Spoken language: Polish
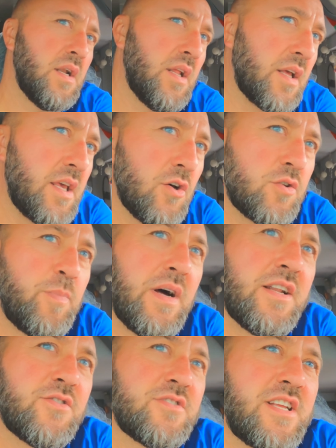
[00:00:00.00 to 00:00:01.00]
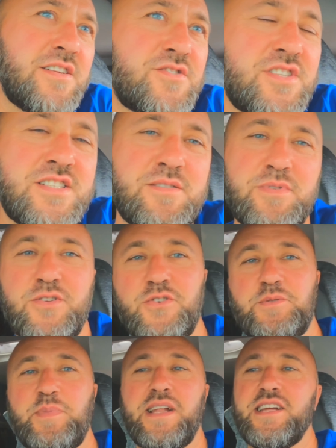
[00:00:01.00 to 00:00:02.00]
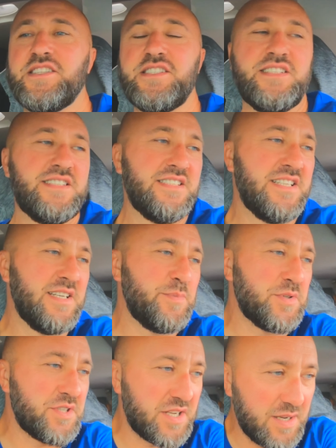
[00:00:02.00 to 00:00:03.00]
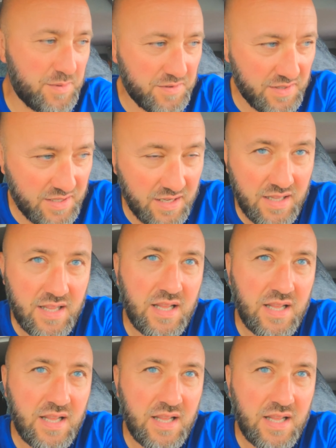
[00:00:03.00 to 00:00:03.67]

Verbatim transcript: Ale jak ja odpalę, to zaraz wszyscy będą odpalać. Nie, poczekam chwilkę.